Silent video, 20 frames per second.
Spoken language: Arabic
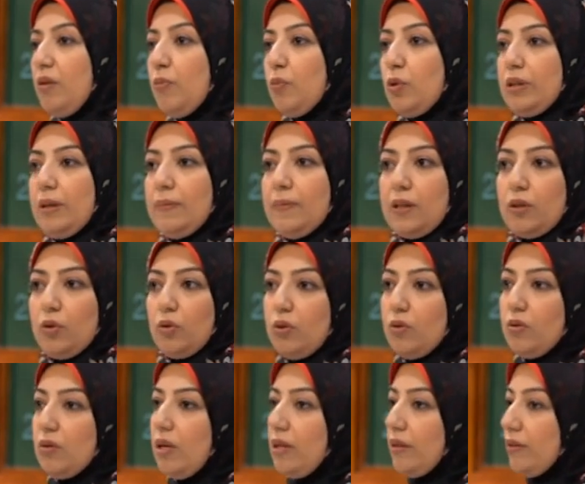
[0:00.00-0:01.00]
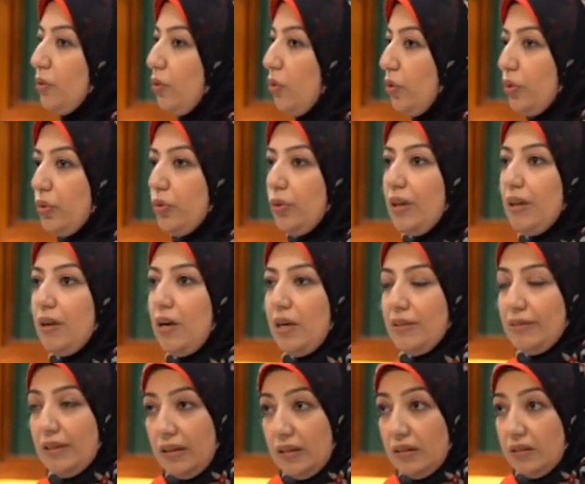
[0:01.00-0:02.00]
المجتمع كله الارض كله
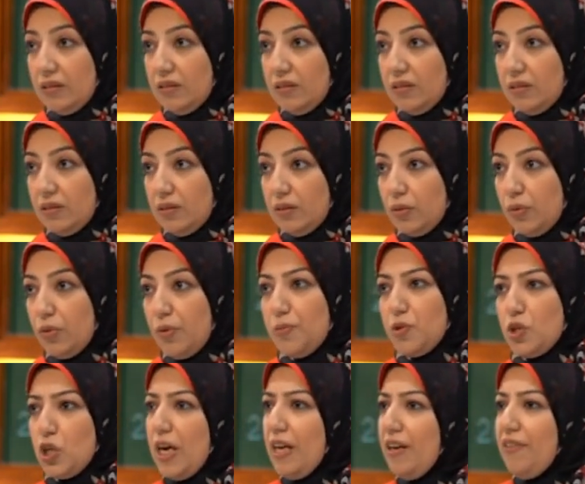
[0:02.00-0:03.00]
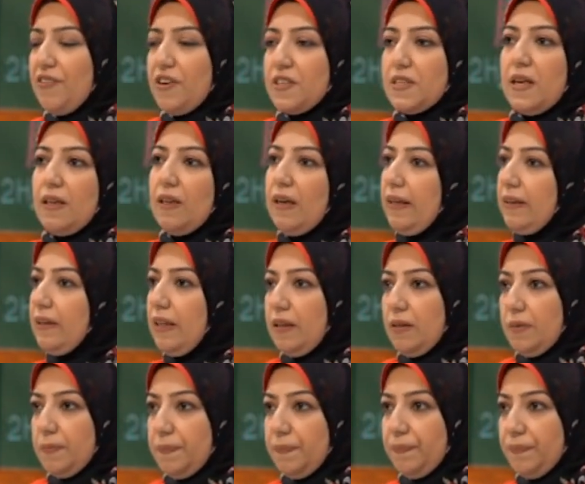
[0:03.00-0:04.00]
للخطر ومش عارف أصلح ده
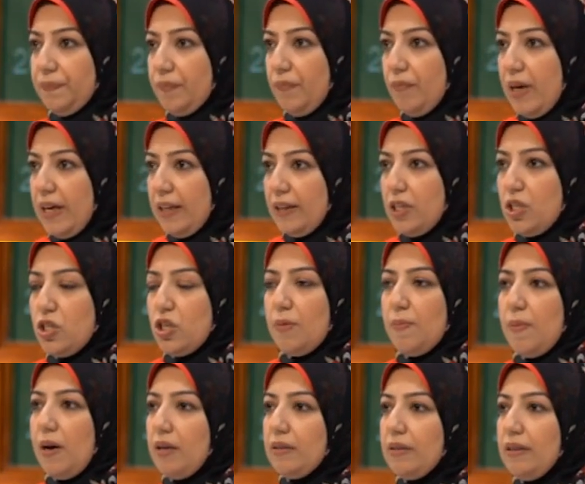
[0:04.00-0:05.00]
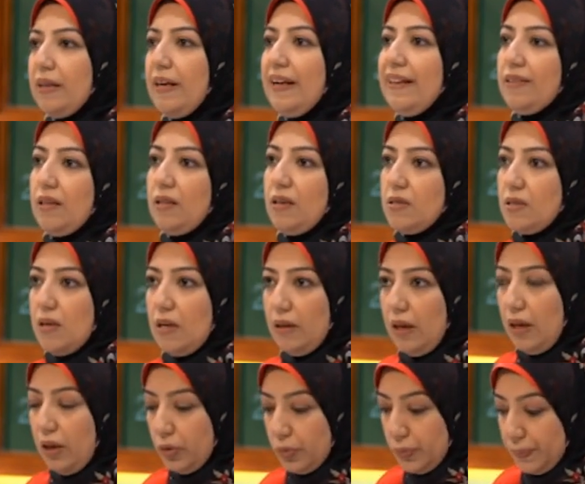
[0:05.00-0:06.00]
ما عنديش المقدرة إن أنا
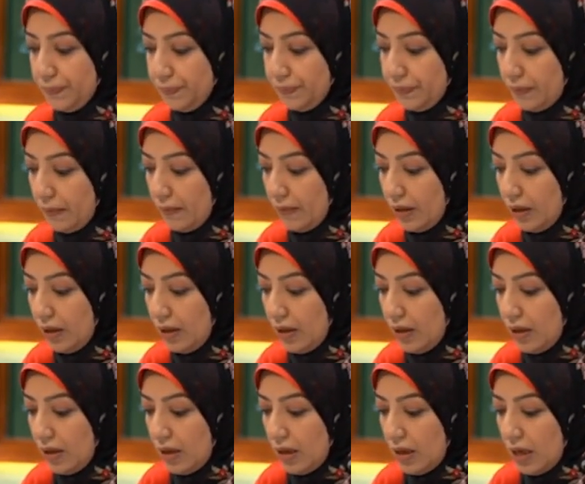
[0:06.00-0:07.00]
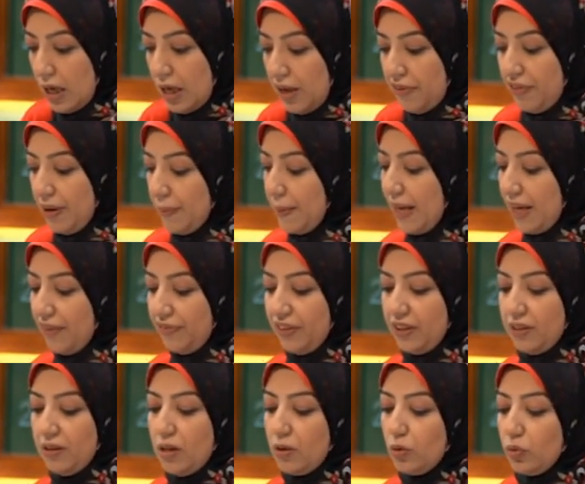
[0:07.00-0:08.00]
أصلحه فبقى
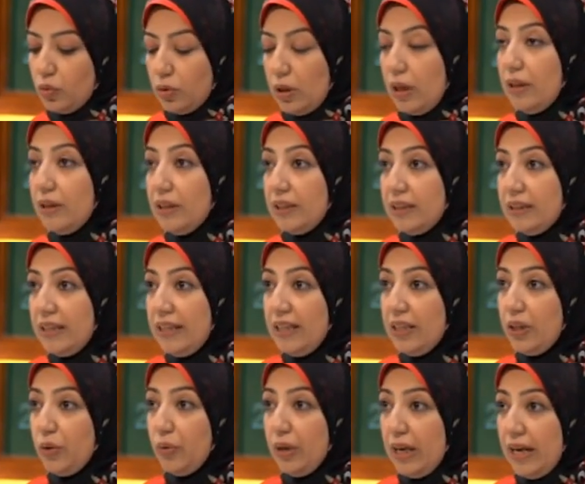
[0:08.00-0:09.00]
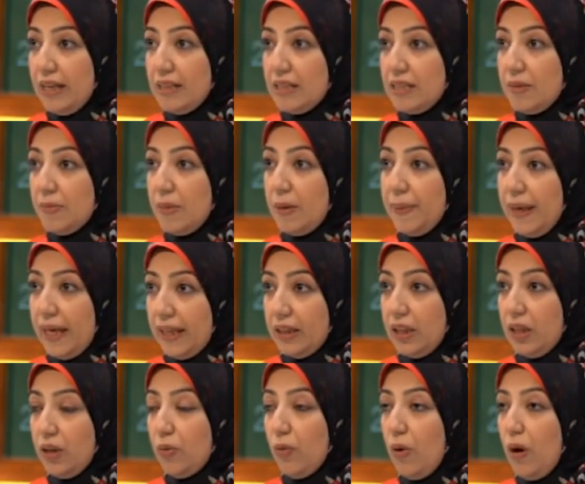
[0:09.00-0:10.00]
في ضرورة إن أنا يكون عندي
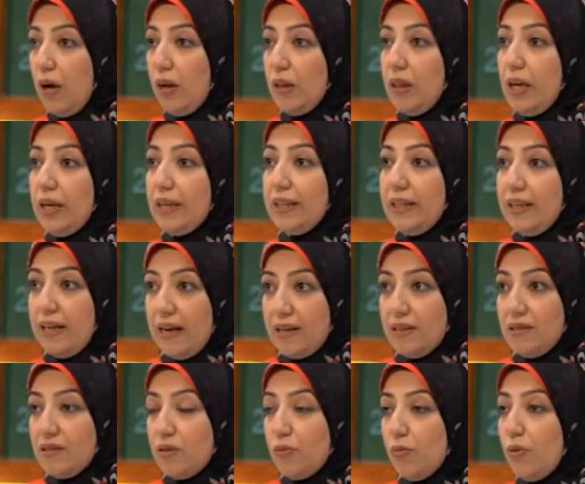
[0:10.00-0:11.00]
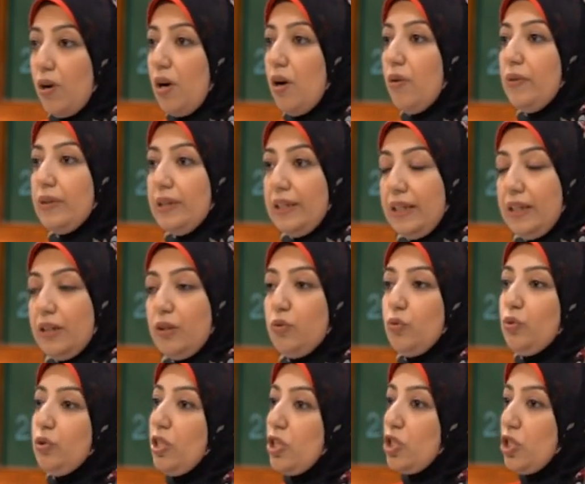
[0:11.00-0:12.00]
مبادئ وأخلاقيات وقوانين
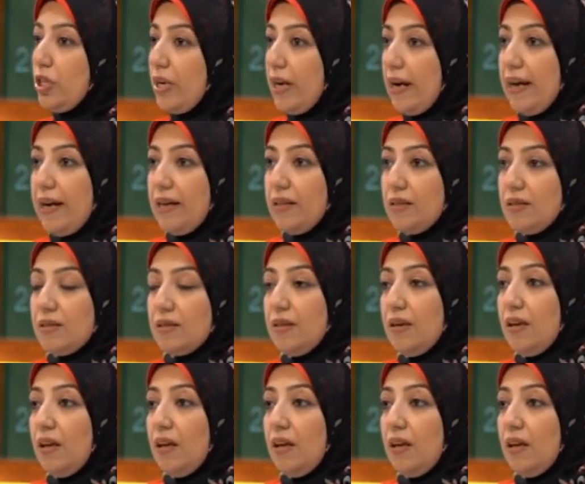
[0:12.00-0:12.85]
وتشريعات